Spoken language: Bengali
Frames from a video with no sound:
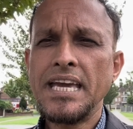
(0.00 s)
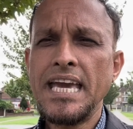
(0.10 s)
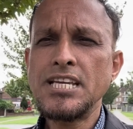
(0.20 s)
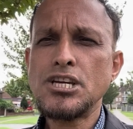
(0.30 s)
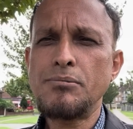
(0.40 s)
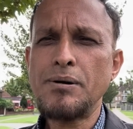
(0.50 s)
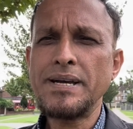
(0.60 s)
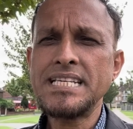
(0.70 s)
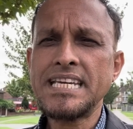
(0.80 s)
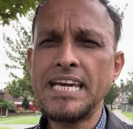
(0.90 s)
এই
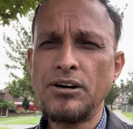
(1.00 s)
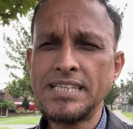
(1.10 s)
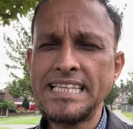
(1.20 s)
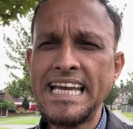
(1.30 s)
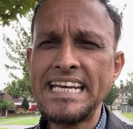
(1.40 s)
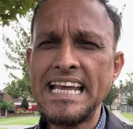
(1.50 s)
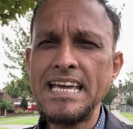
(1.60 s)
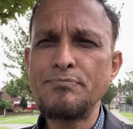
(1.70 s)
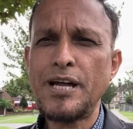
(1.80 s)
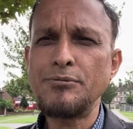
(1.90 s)
সমাবেশকে হতে দেন নাই
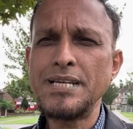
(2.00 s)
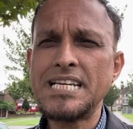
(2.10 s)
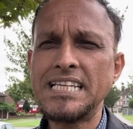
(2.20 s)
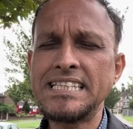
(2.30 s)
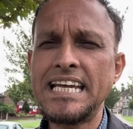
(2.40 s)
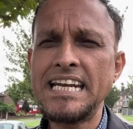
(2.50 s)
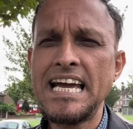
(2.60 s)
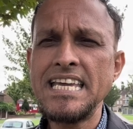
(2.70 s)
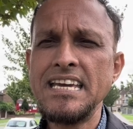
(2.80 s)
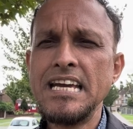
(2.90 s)
পারমিশন দেন
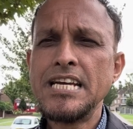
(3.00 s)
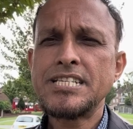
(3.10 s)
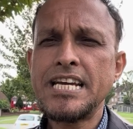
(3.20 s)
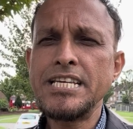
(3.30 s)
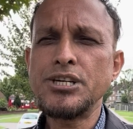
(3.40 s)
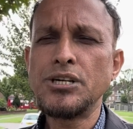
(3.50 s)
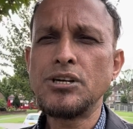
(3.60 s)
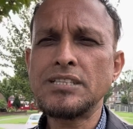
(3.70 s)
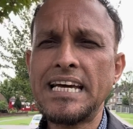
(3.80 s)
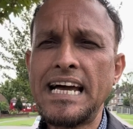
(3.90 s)
নাই সেই জন্য
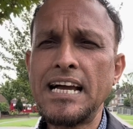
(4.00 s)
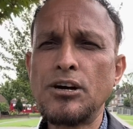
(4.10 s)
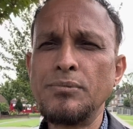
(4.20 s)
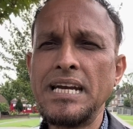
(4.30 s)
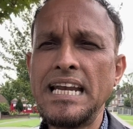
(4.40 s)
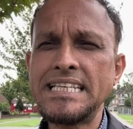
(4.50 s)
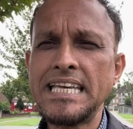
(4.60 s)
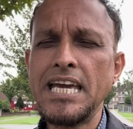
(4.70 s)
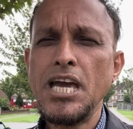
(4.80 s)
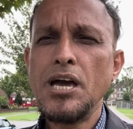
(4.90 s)
তারা
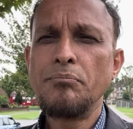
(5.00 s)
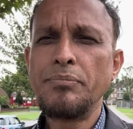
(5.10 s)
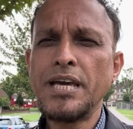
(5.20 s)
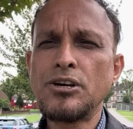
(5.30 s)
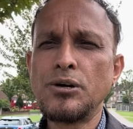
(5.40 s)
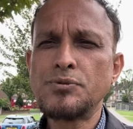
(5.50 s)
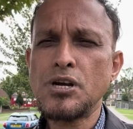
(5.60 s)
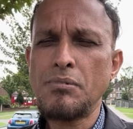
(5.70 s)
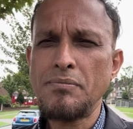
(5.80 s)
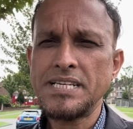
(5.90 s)
কুমিল্লাতে বিক্ষোভ
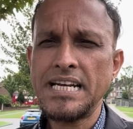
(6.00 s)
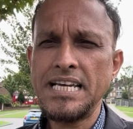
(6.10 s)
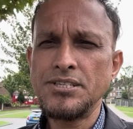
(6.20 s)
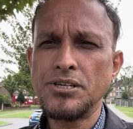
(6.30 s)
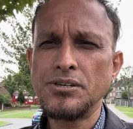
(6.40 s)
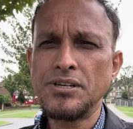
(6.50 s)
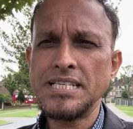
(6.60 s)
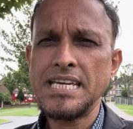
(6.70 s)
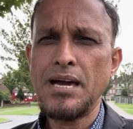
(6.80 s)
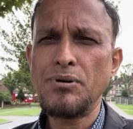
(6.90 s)
সমাবেশের আয়োজন
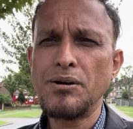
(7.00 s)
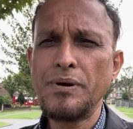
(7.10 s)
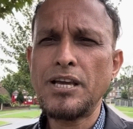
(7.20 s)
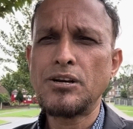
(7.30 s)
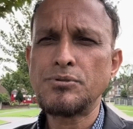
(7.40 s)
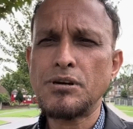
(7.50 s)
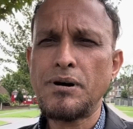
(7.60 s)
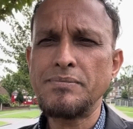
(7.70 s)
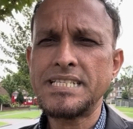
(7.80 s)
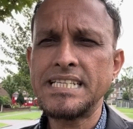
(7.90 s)
করেছে এবং বিক্ষোভ
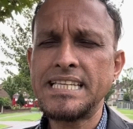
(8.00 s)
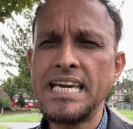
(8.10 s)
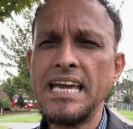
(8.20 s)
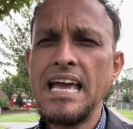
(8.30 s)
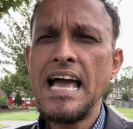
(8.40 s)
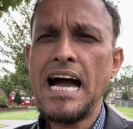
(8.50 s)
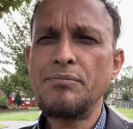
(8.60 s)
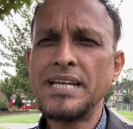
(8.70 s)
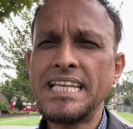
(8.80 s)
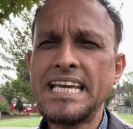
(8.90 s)
সমাবেশটিতে
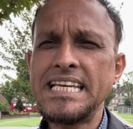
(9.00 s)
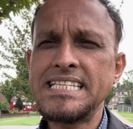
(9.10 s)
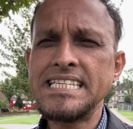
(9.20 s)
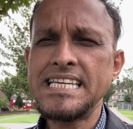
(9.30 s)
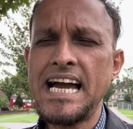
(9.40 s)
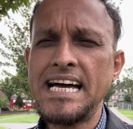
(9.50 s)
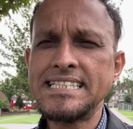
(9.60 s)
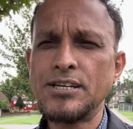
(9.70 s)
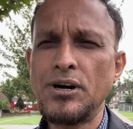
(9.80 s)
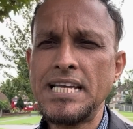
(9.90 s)
আমরা দেখেছি যে
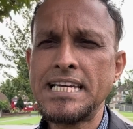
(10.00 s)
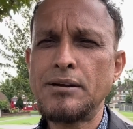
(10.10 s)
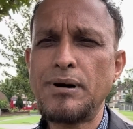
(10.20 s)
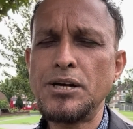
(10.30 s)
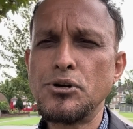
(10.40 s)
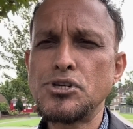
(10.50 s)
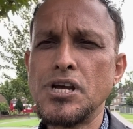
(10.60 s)
হাজারো হাজার মানুষ